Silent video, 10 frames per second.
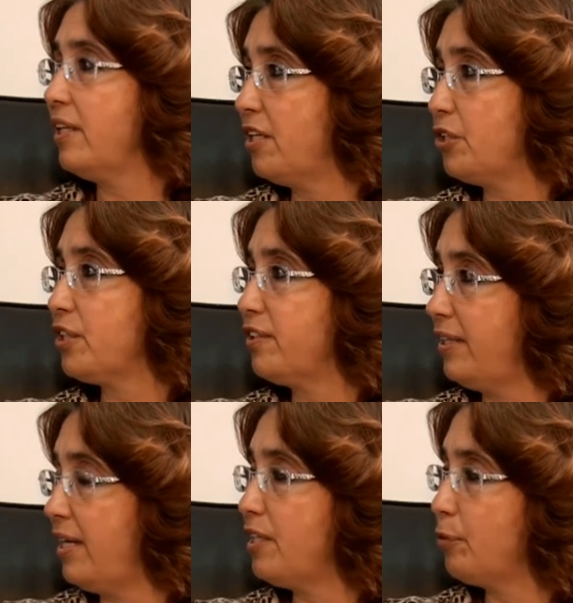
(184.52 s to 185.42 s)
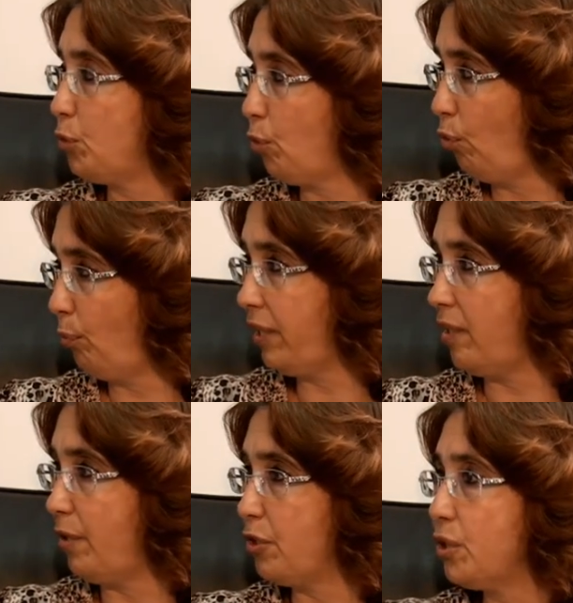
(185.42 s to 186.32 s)
karşısında yardımcı olmak
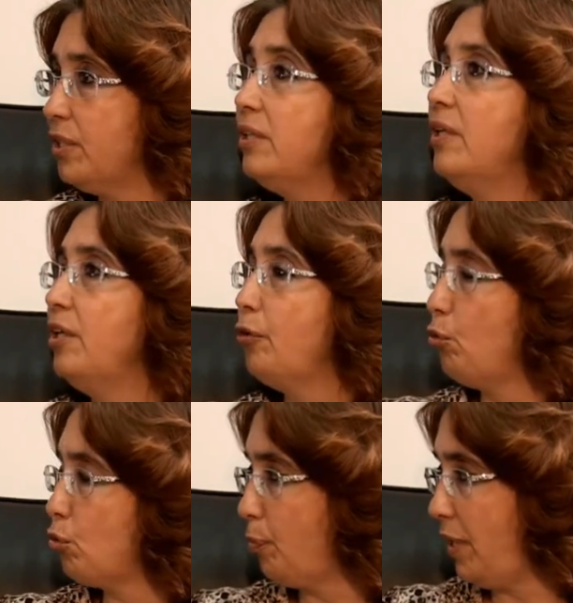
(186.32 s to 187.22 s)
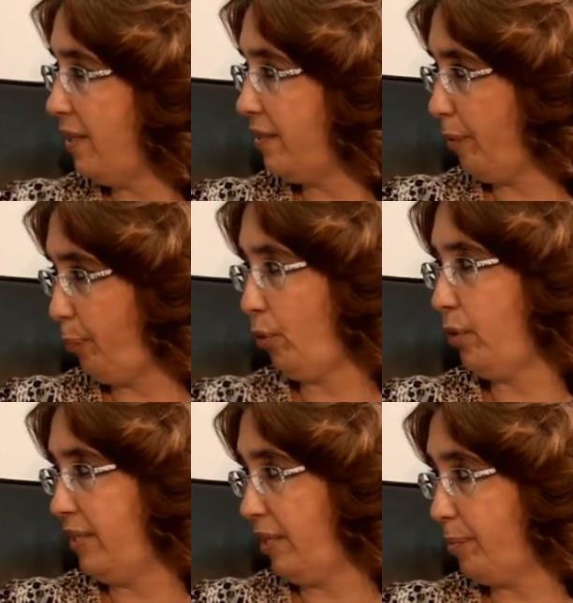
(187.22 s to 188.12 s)
amaçlı görüşmeler yapıyor
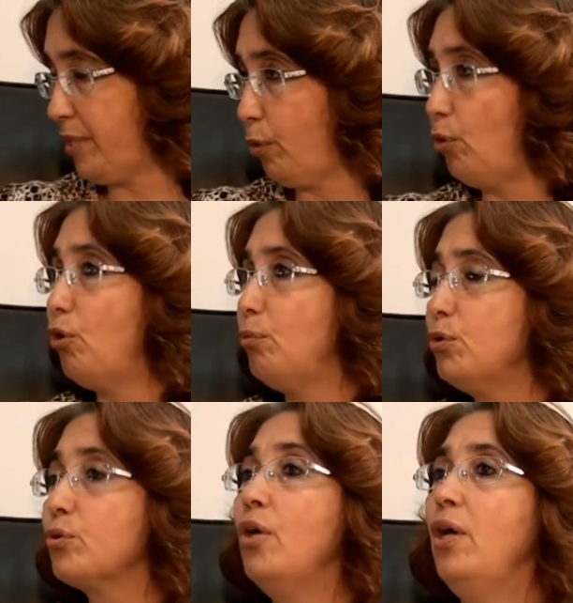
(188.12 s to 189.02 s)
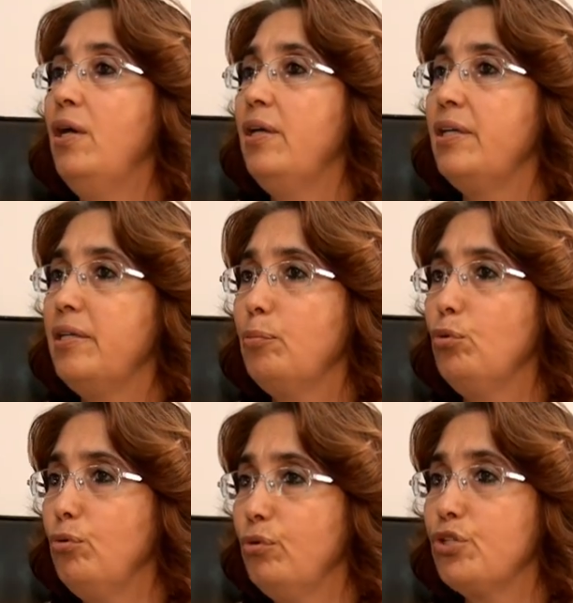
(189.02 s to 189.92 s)
klinik psikologumuz. E, bunun